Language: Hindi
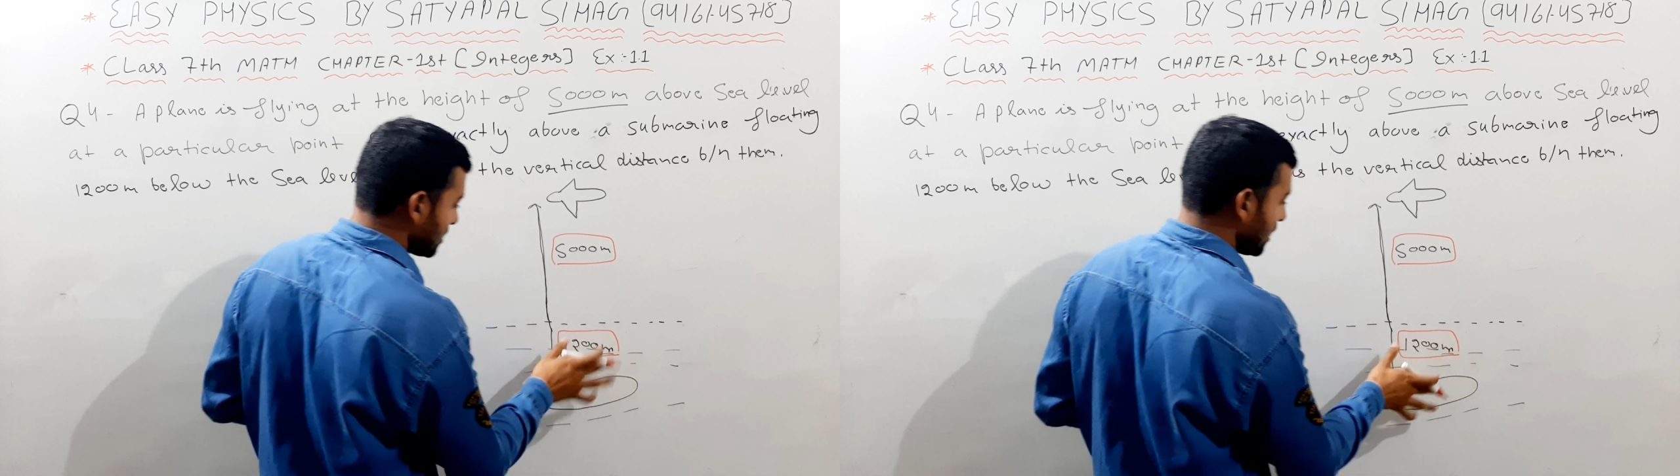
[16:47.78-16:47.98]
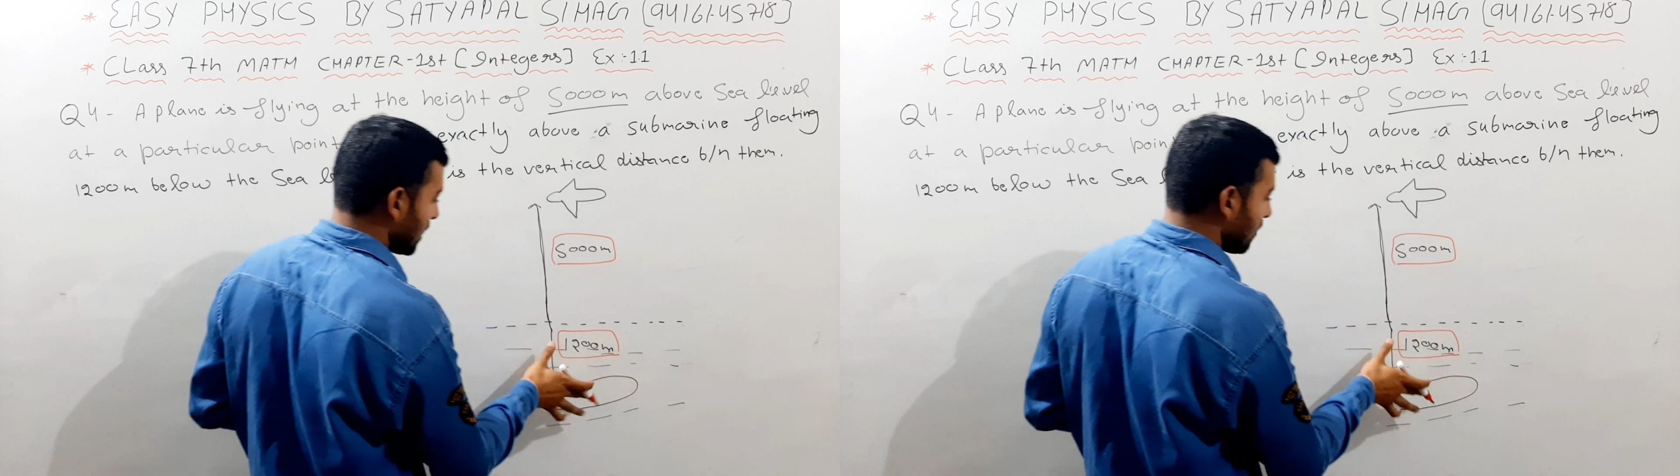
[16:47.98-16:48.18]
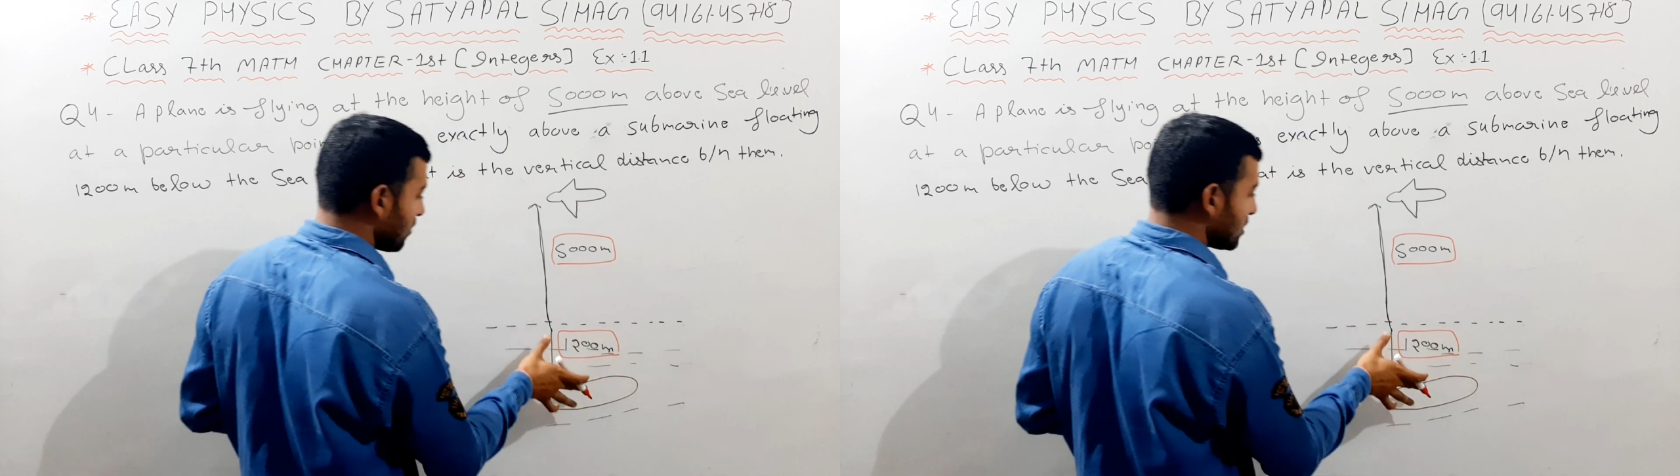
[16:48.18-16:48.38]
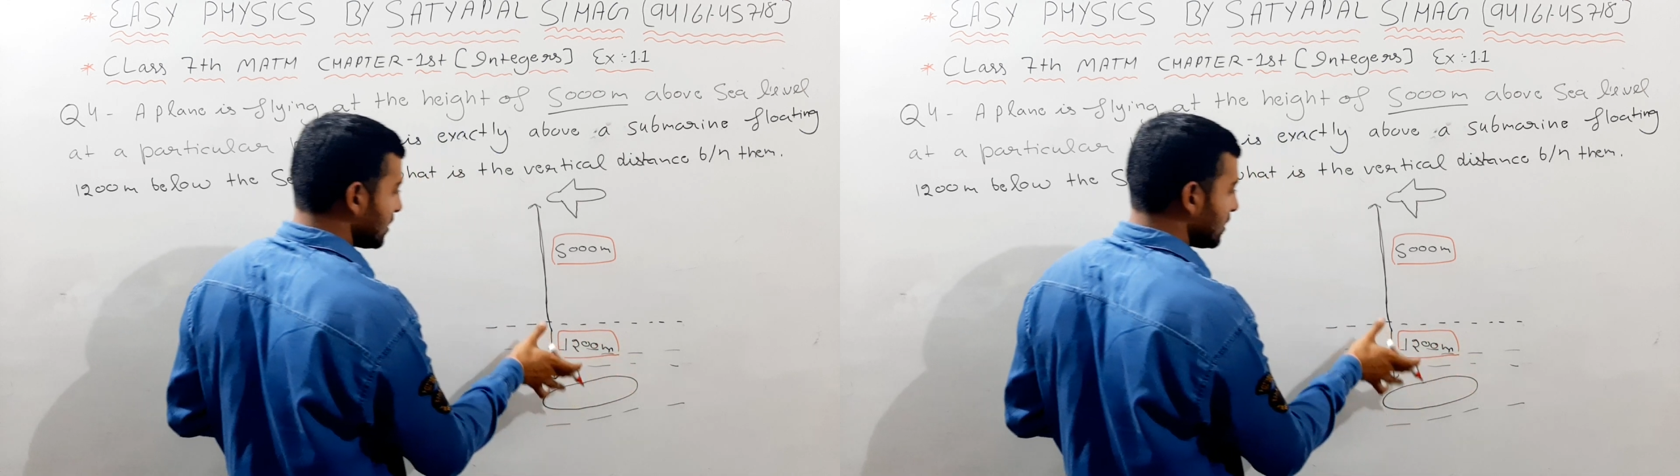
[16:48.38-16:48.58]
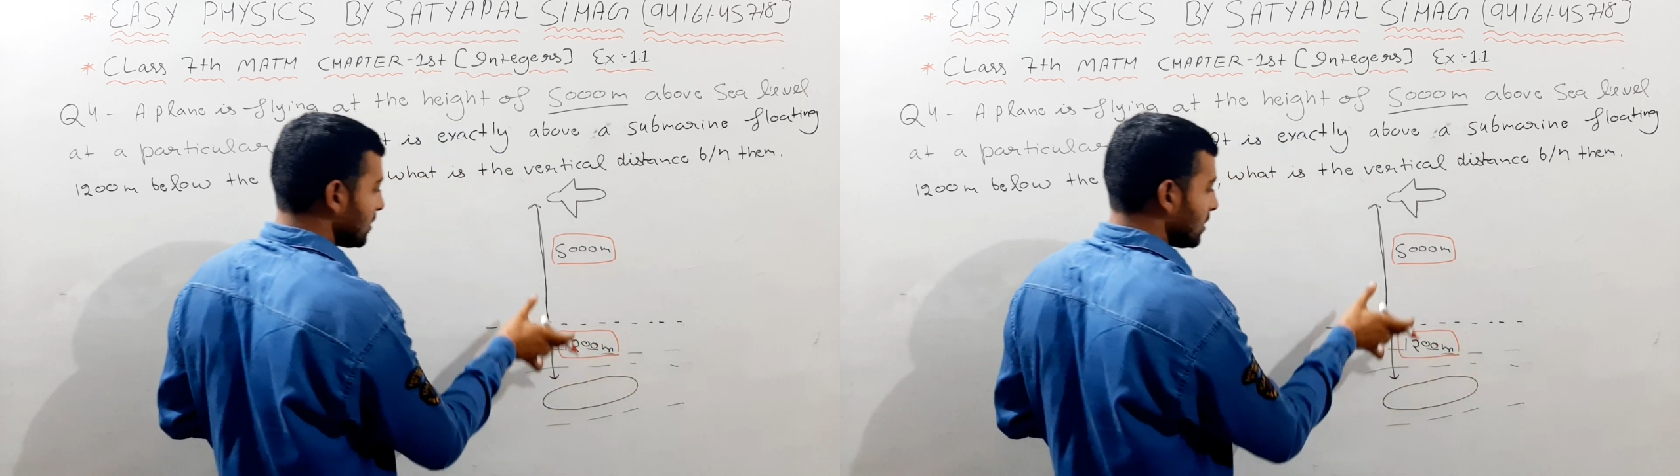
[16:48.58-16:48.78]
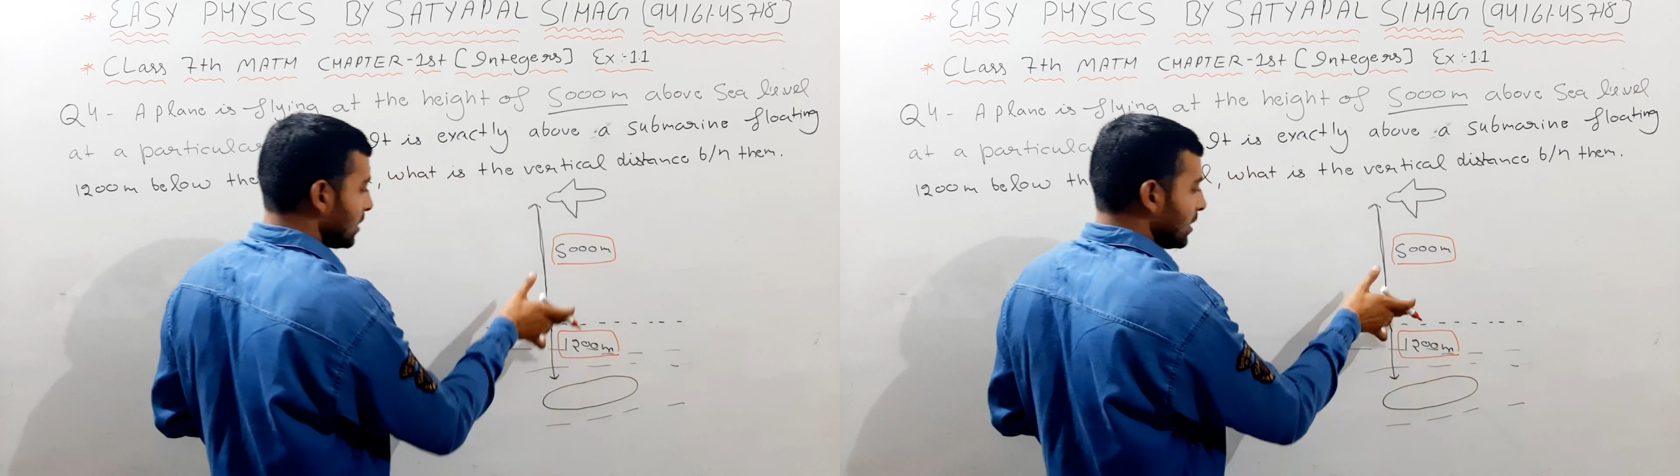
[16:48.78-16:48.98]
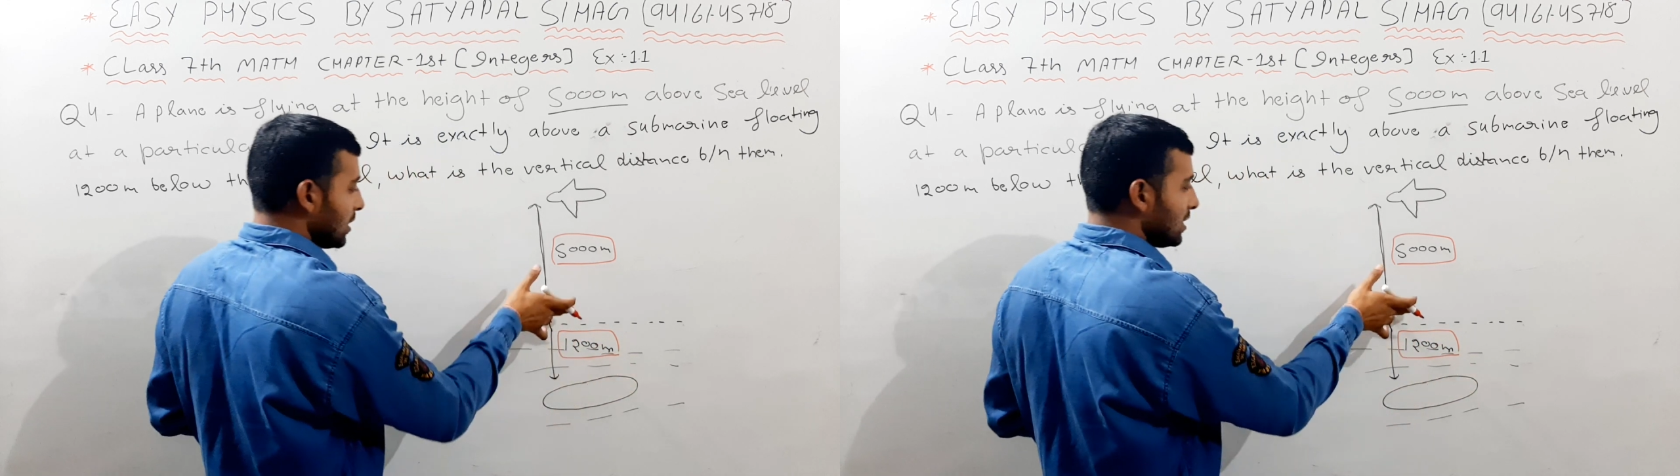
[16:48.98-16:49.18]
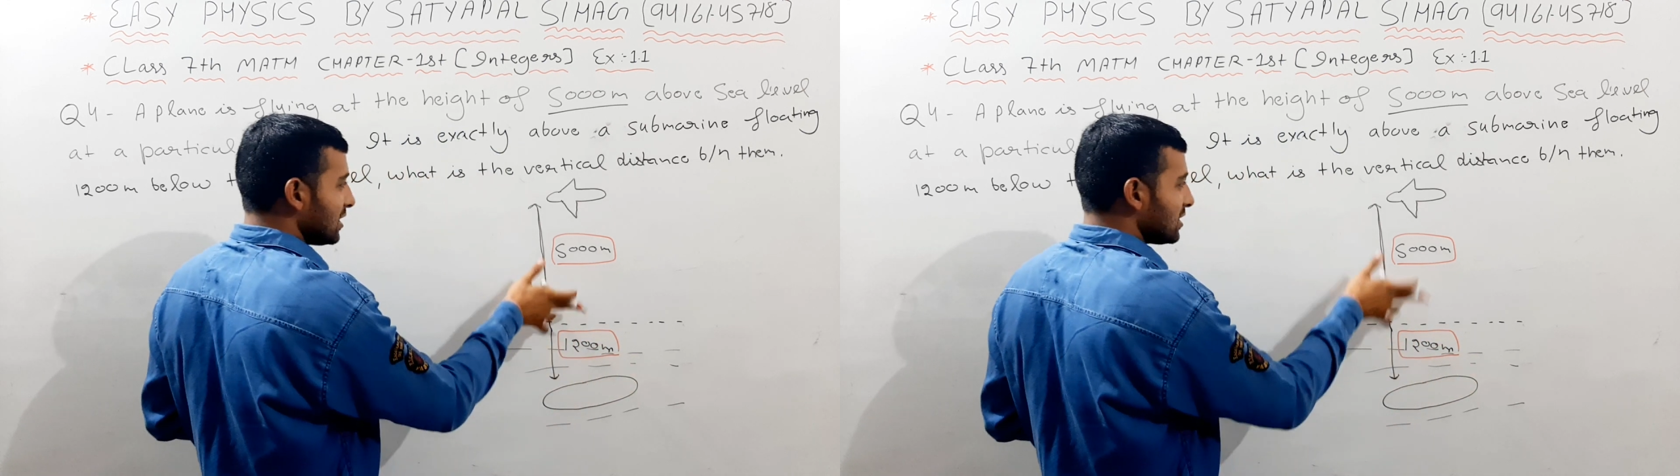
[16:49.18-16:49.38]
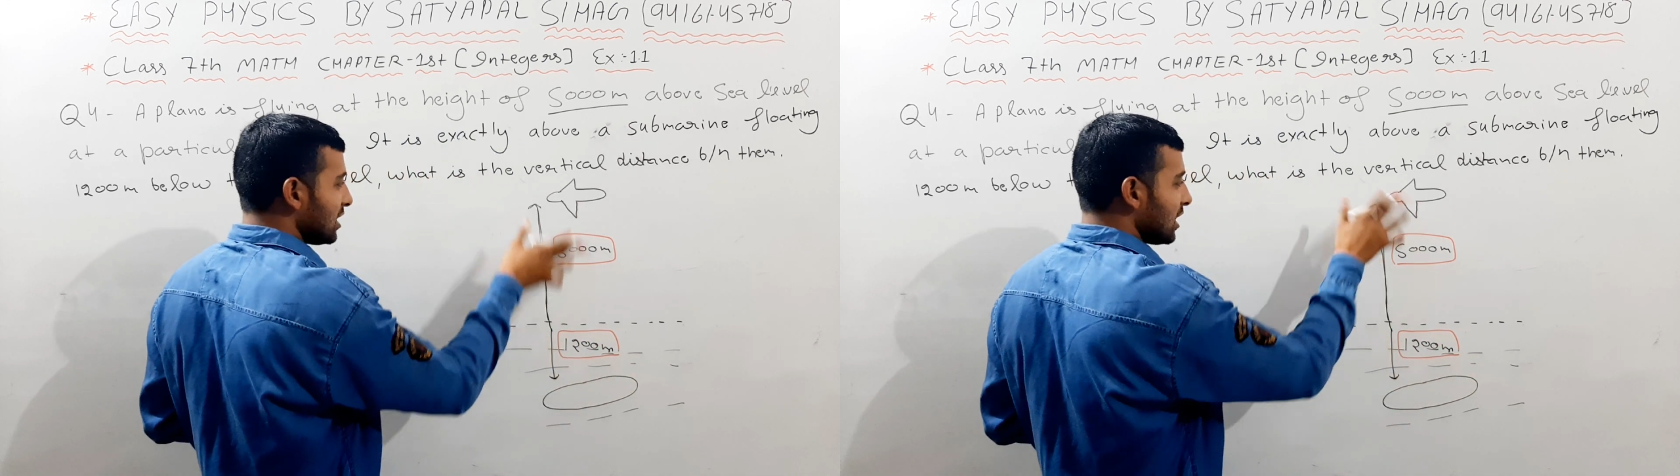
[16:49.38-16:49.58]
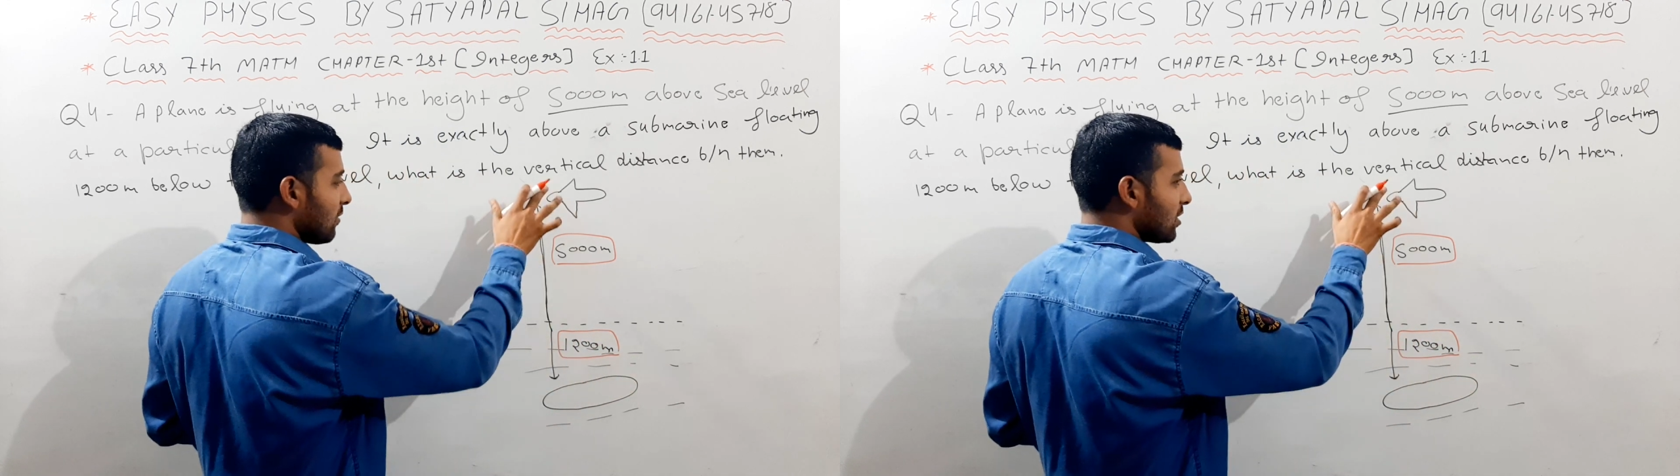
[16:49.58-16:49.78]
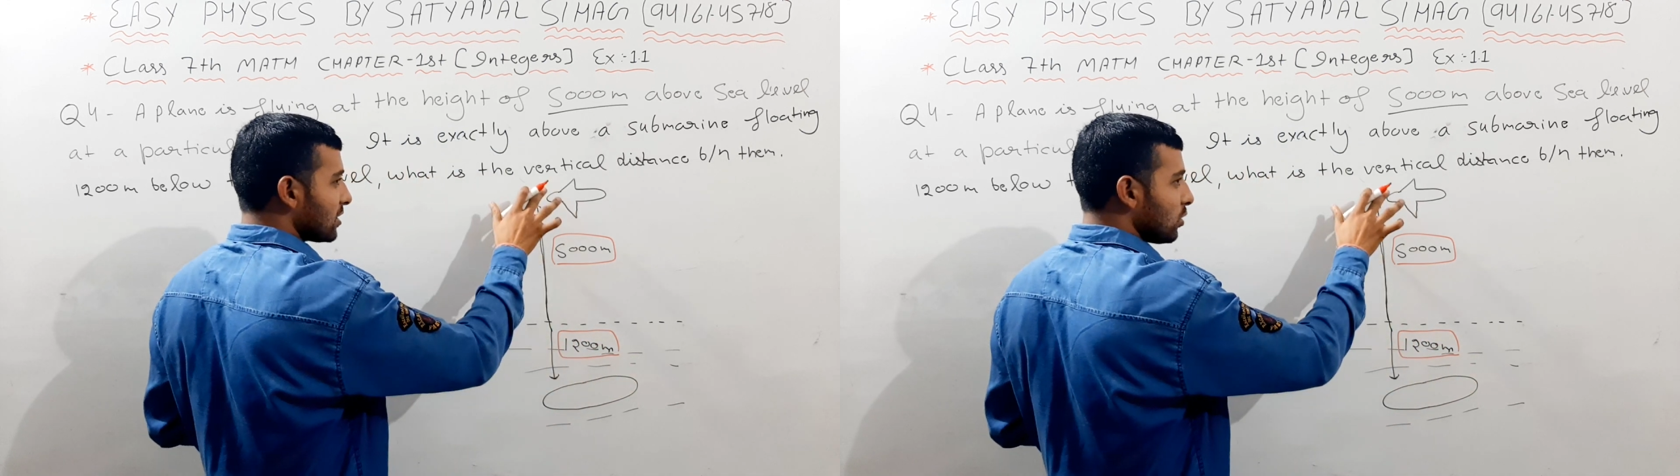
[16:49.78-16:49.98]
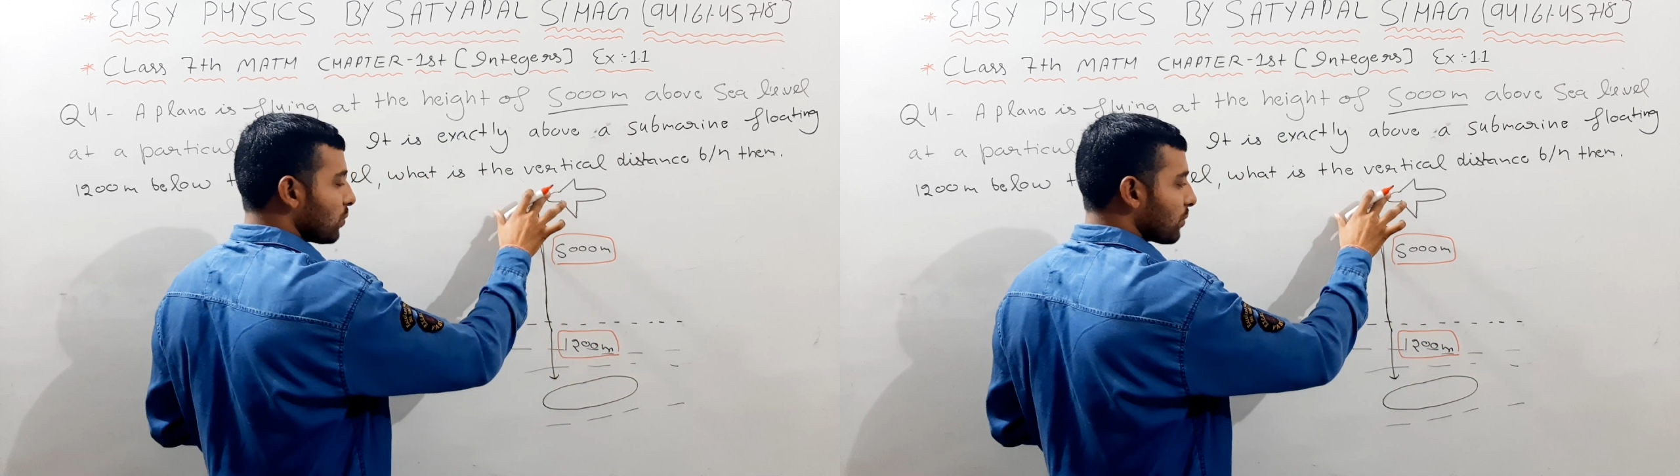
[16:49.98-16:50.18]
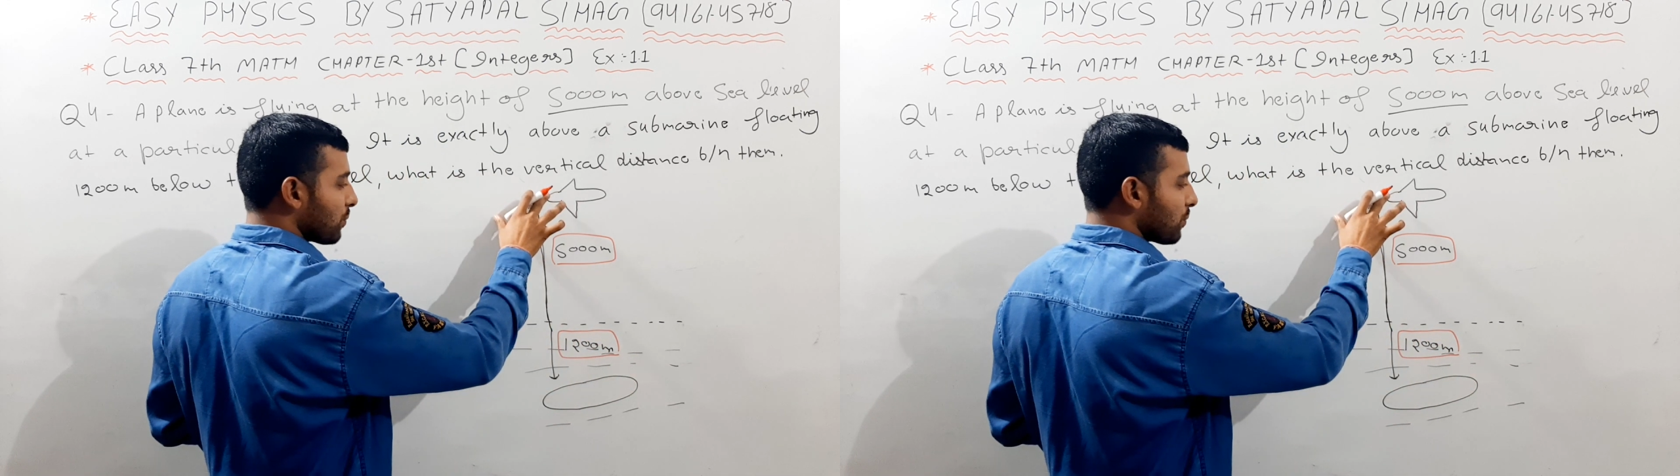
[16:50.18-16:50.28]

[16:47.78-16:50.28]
सी लेवल से ये सी लेवल से ऊपर